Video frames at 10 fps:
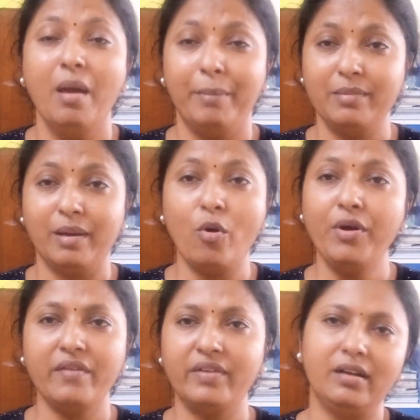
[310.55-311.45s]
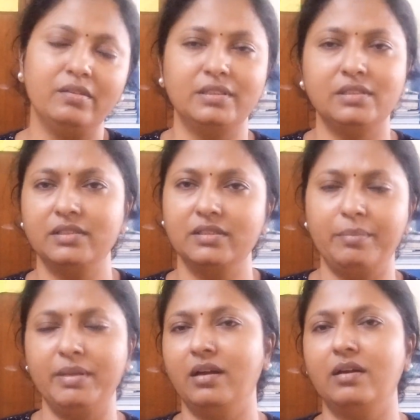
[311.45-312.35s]
பிரதமர் மோடி அவர்கள் வந்து
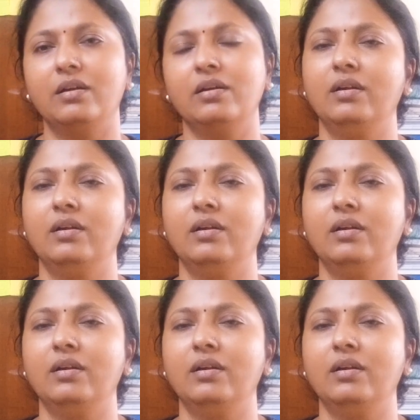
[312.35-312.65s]
அப்படிதான்